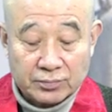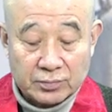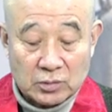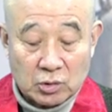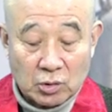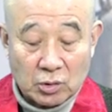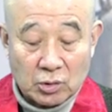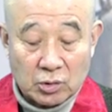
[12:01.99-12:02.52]

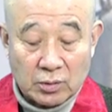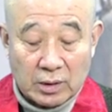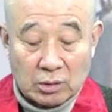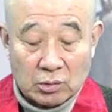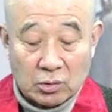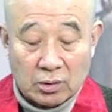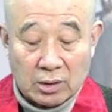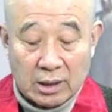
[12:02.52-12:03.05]
종교적
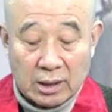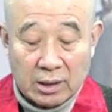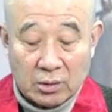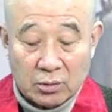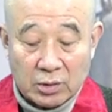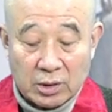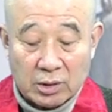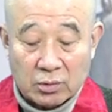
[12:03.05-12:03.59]
활동을
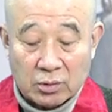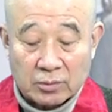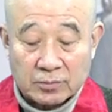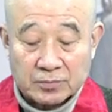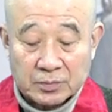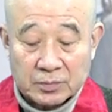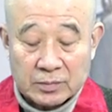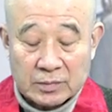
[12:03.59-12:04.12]
하려고 해도
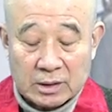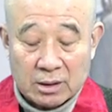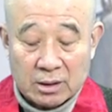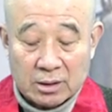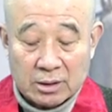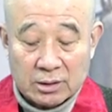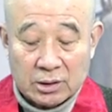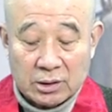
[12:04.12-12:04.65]

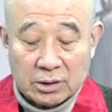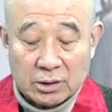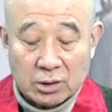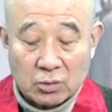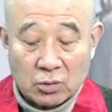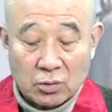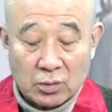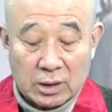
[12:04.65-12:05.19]

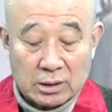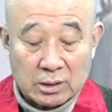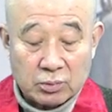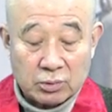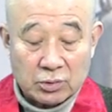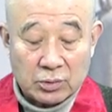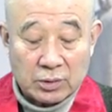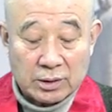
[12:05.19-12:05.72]
시설 공간이
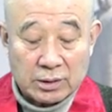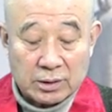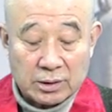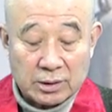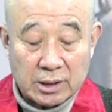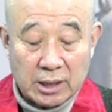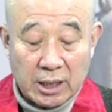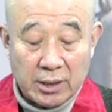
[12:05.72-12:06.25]

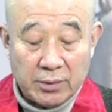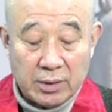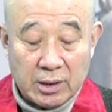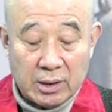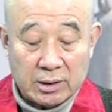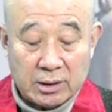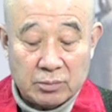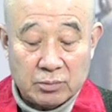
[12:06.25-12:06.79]
부족해서
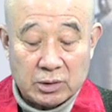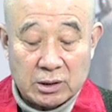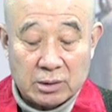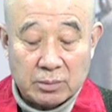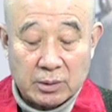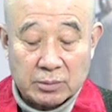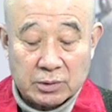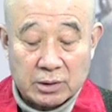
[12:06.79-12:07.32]
야외 임시
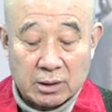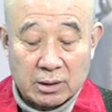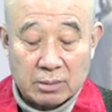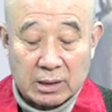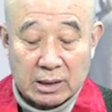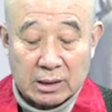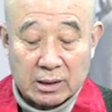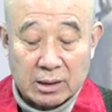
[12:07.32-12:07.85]
법석을
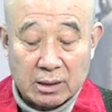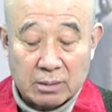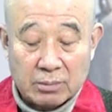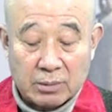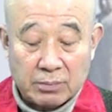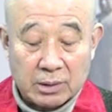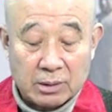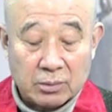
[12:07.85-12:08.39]
마련하여
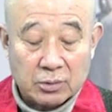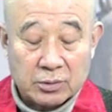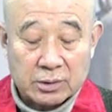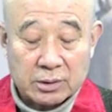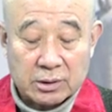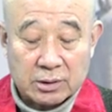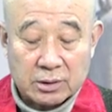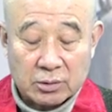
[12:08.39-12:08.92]
법회를 보고
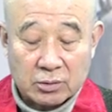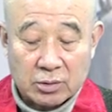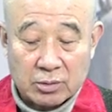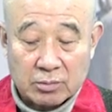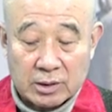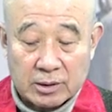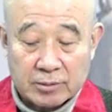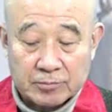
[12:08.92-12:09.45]
있을
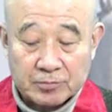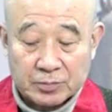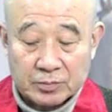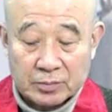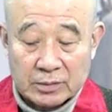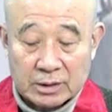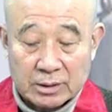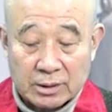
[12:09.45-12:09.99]
정도입니다.
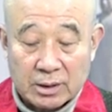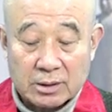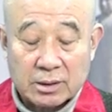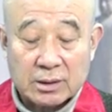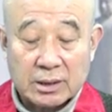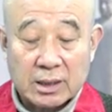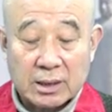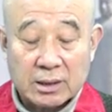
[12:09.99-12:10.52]
그래서
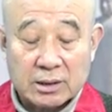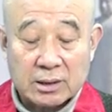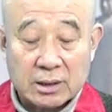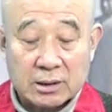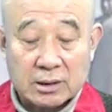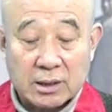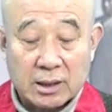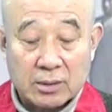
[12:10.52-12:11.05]
제가 이제
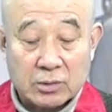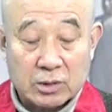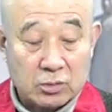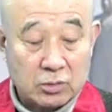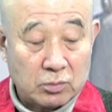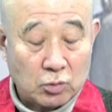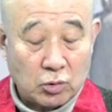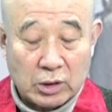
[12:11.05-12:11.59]
이 사람들을
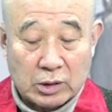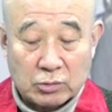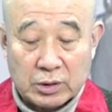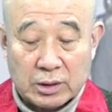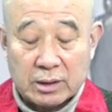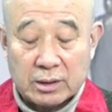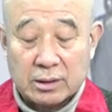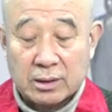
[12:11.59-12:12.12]
좀
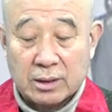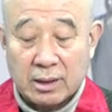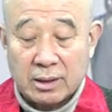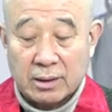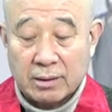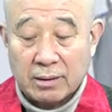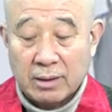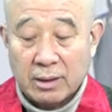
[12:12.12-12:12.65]
도와줘야
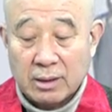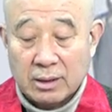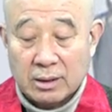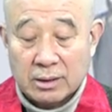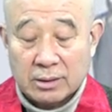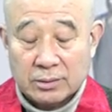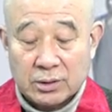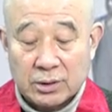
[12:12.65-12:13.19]
되는데
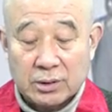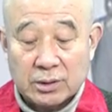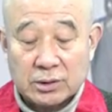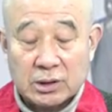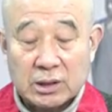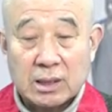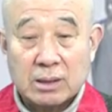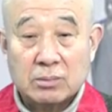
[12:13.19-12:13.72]
저
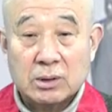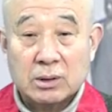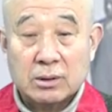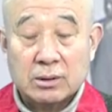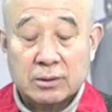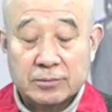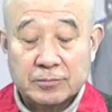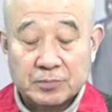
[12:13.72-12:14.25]
역시나
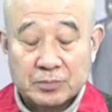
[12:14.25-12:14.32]
뭐